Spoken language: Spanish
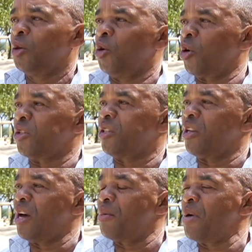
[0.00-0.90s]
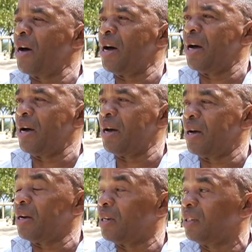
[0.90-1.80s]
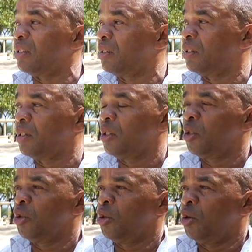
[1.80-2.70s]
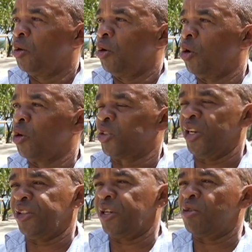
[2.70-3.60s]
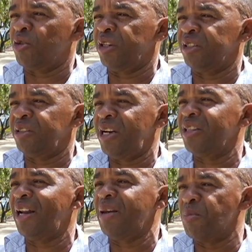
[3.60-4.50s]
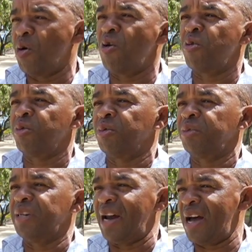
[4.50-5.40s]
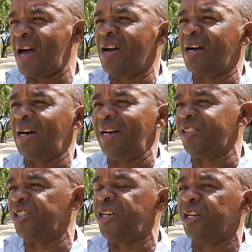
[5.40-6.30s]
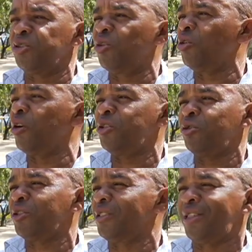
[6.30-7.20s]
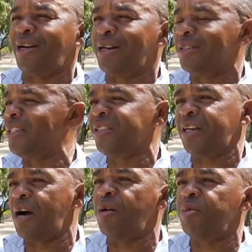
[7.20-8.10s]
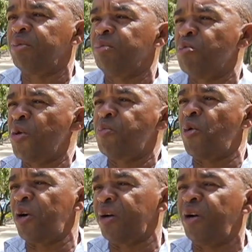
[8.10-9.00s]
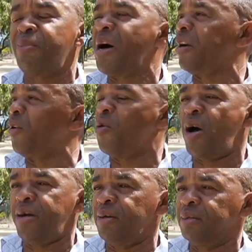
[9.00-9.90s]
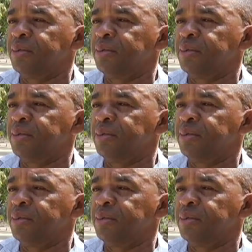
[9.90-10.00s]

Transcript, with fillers: Lo que se llama los cítricos que tiende limón, naranja, la china, todo eso se seca, se han secado. Muy poca, no hay más que no hay.